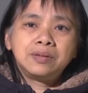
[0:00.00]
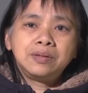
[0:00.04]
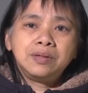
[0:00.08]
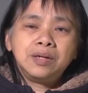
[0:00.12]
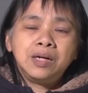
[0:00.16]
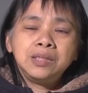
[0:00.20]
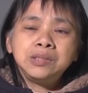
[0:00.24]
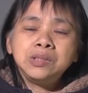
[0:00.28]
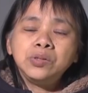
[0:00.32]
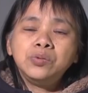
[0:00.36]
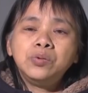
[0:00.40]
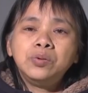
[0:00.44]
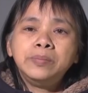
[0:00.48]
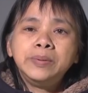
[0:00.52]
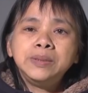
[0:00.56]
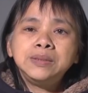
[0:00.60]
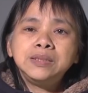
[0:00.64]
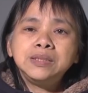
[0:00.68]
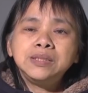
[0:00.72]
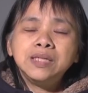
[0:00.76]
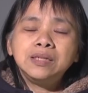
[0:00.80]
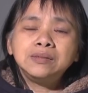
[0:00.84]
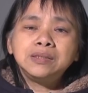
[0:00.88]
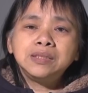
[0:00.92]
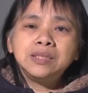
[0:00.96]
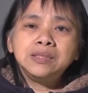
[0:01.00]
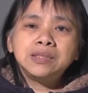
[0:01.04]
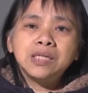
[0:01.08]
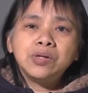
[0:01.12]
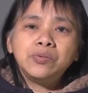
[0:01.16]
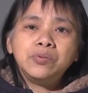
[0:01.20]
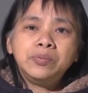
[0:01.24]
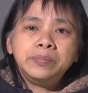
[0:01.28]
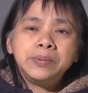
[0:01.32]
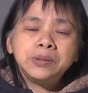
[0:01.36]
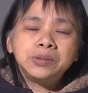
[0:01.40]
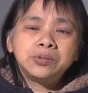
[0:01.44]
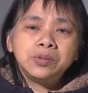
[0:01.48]
而且我们知道，现在
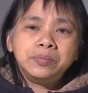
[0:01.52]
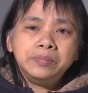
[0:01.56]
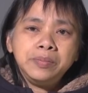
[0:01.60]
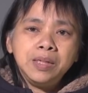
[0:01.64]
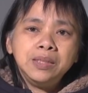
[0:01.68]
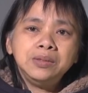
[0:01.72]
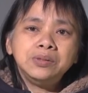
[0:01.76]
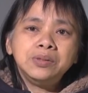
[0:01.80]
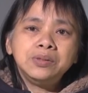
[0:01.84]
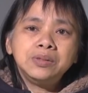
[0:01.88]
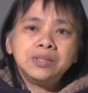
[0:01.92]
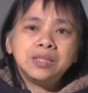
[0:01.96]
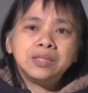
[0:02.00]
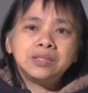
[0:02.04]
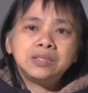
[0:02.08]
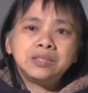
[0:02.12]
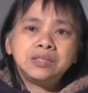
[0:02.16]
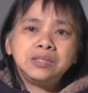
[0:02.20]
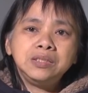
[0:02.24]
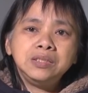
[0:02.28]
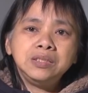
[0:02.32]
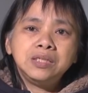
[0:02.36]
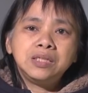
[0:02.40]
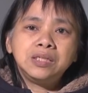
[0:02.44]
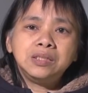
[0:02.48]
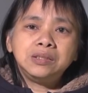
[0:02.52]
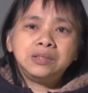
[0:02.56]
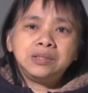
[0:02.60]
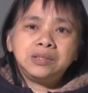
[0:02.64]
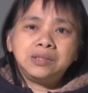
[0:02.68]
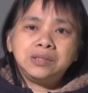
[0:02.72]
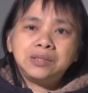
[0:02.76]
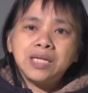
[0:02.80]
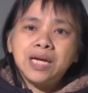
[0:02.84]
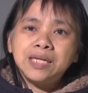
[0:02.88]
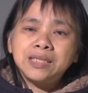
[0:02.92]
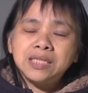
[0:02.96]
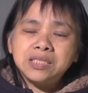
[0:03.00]
我们所面对的是一个
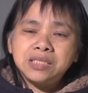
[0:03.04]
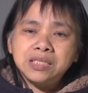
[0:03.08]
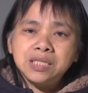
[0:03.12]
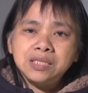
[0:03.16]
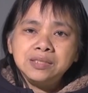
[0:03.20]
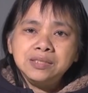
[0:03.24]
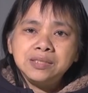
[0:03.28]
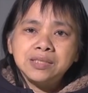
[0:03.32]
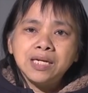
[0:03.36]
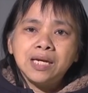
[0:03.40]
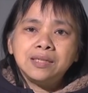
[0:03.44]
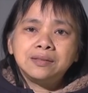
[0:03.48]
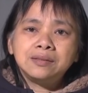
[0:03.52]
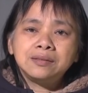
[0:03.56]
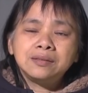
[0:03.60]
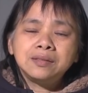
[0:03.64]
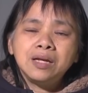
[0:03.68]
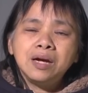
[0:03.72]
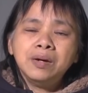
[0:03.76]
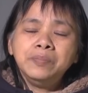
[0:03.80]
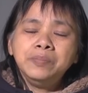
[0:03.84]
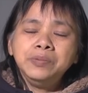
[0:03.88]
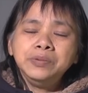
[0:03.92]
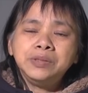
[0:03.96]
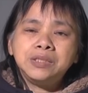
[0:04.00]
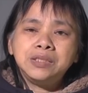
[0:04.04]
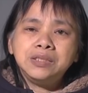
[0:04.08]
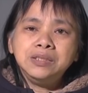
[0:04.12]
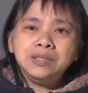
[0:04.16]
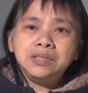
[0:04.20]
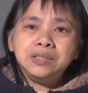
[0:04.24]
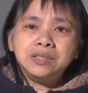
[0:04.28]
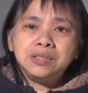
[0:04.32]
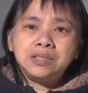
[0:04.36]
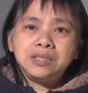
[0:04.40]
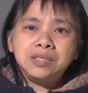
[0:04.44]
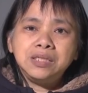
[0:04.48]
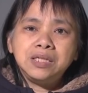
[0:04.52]
极大的征战，它不仅
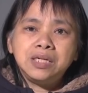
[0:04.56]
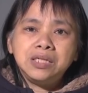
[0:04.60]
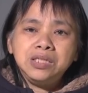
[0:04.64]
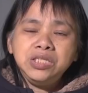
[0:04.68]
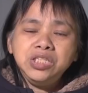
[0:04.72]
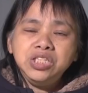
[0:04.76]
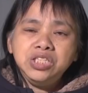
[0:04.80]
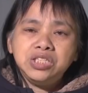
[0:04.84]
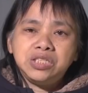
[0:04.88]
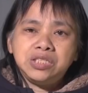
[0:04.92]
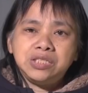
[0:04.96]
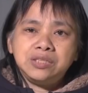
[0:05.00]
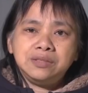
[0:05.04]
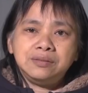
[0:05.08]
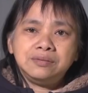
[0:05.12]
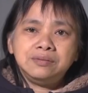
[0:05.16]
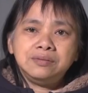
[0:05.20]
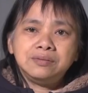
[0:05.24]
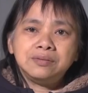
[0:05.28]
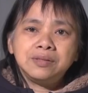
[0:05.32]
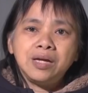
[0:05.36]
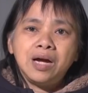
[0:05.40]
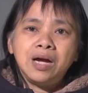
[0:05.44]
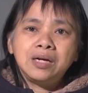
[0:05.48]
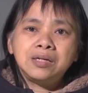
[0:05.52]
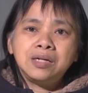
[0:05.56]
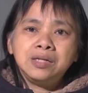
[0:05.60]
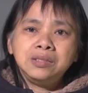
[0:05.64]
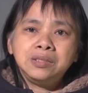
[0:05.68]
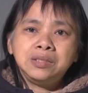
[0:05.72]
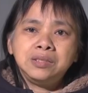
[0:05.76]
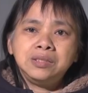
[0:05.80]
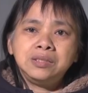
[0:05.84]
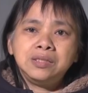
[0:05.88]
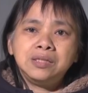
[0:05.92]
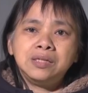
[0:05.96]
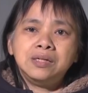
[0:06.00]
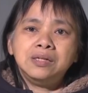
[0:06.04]
仅是一个疫情，它更
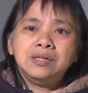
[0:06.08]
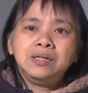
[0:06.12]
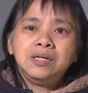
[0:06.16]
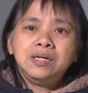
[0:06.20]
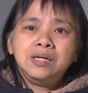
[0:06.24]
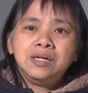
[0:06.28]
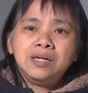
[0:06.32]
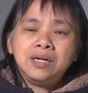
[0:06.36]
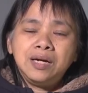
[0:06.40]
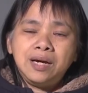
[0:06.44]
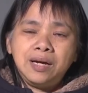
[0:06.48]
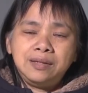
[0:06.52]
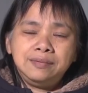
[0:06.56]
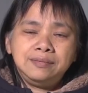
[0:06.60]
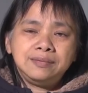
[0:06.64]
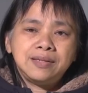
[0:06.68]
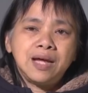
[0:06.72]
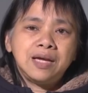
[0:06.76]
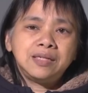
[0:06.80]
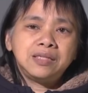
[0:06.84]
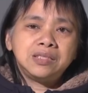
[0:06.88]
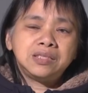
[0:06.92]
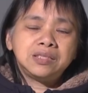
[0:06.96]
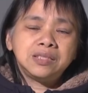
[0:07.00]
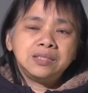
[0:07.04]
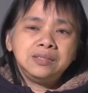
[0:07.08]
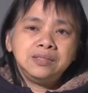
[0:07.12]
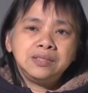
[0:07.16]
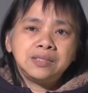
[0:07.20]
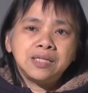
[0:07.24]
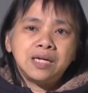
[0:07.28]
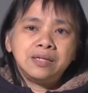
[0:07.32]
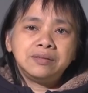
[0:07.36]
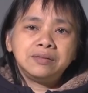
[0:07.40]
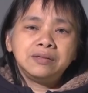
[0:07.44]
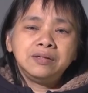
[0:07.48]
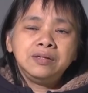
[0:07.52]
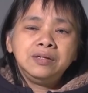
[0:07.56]
是一个很大的征
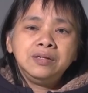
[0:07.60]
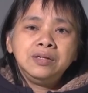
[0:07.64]
战。